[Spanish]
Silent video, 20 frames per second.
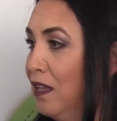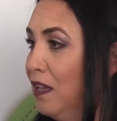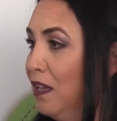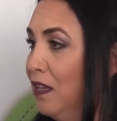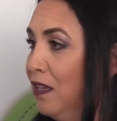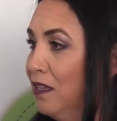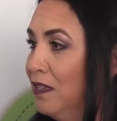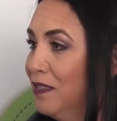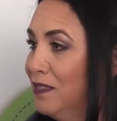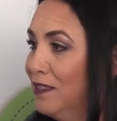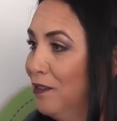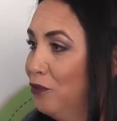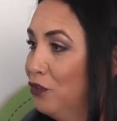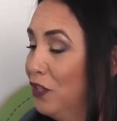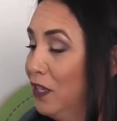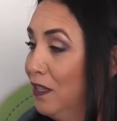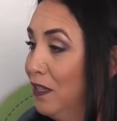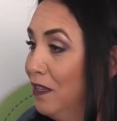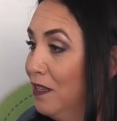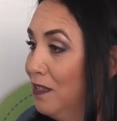este,
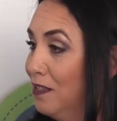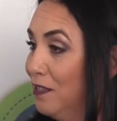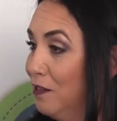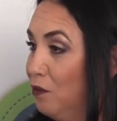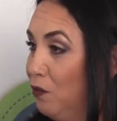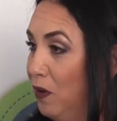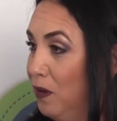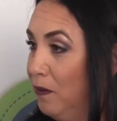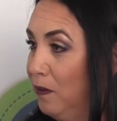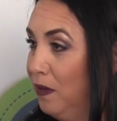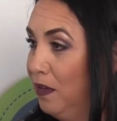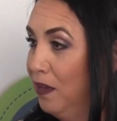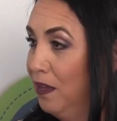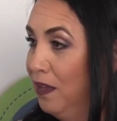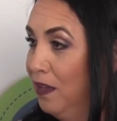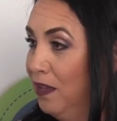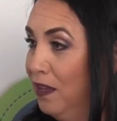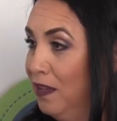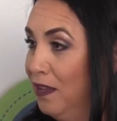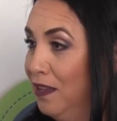otra de 19
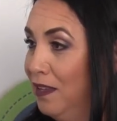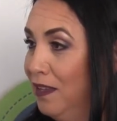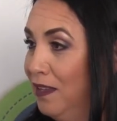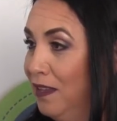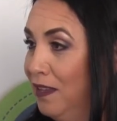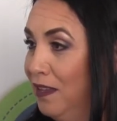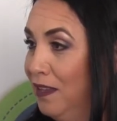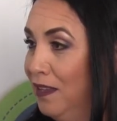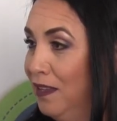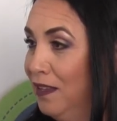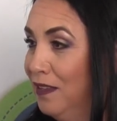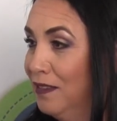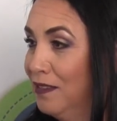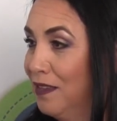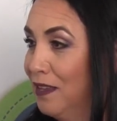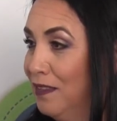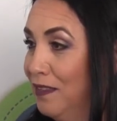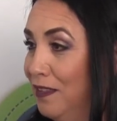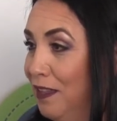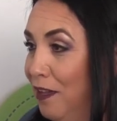y
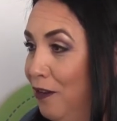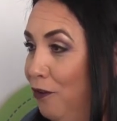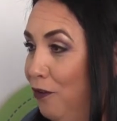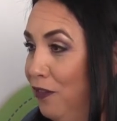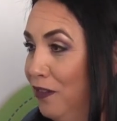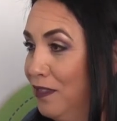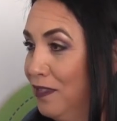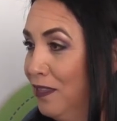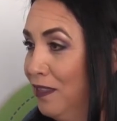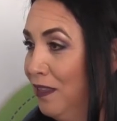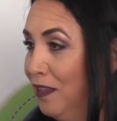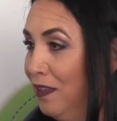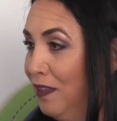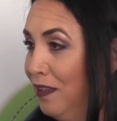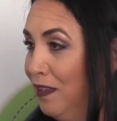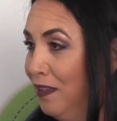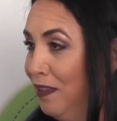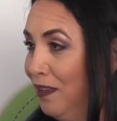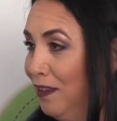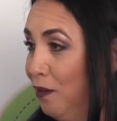Santiago de,
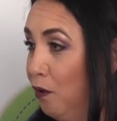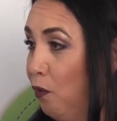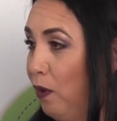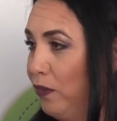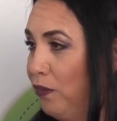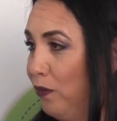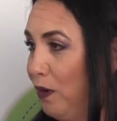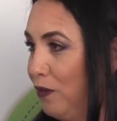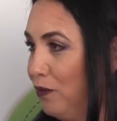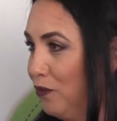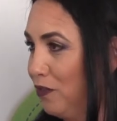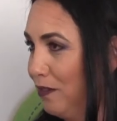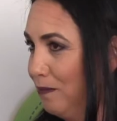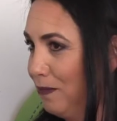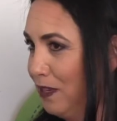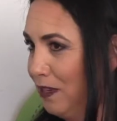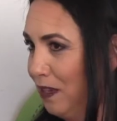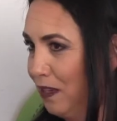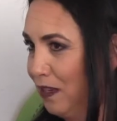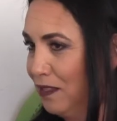de 4 años,
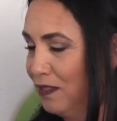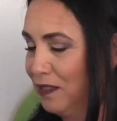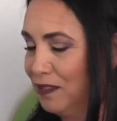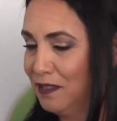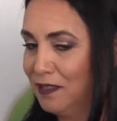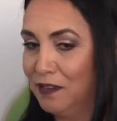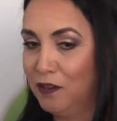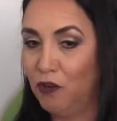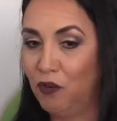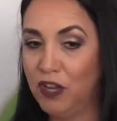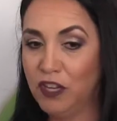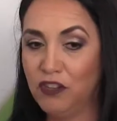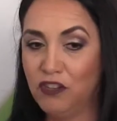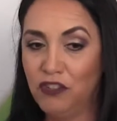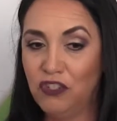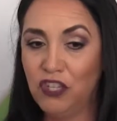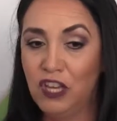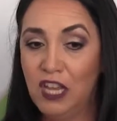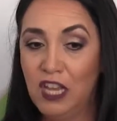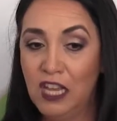también ya casi 5
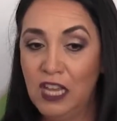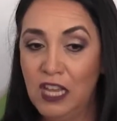años.